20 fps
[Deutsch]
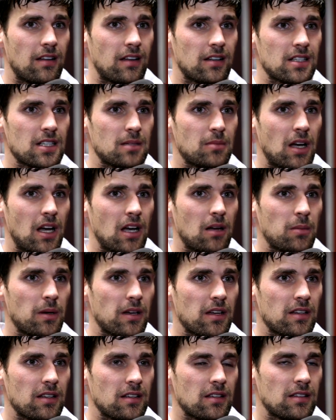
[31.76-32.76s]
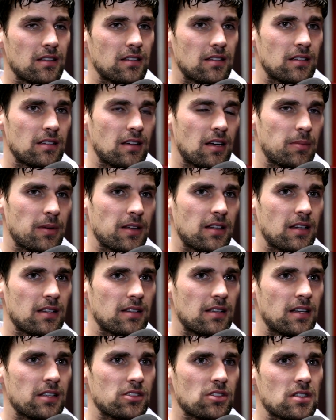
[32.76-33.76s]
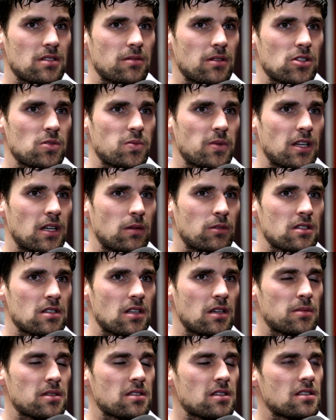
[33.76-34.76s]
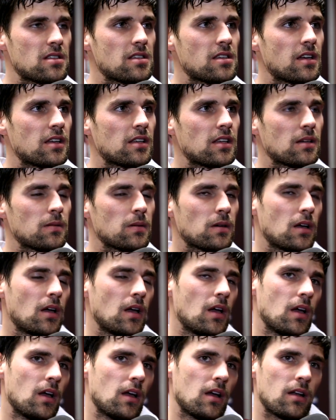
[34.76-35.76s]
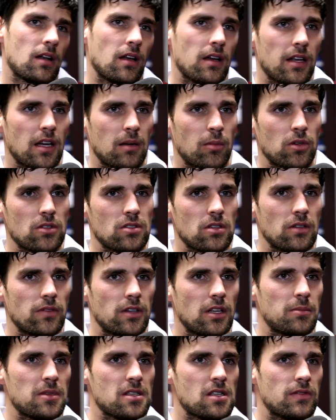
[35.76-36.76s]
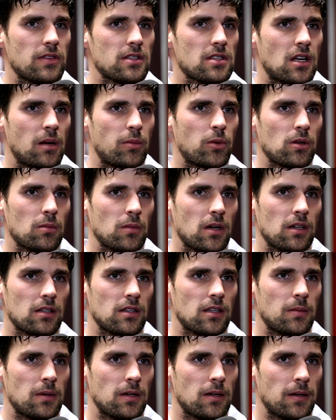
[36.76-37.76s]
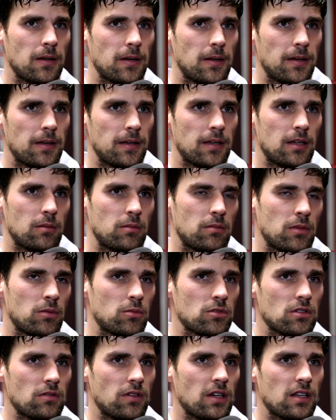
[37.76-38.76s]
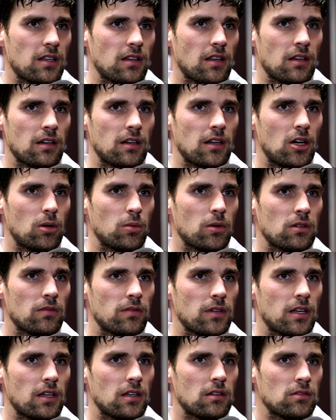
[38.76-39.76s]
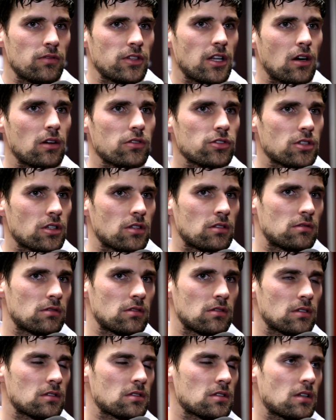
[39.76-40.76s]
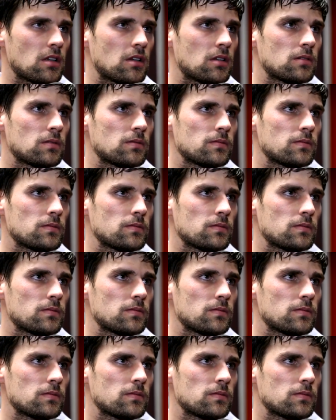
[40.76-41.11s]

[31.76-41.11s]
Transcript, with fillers: langsam erarbeiten. Ich habe gedacht, die letzten zwei Spiele haben uns da ein bisschen Sicherheit gegeben. Leider haben wir uns heute wieder ein bisschen was kaputt gemacht, aber ja, wir müssen weiter dran glauben und weiter und wieder aufstehen, ganz klar.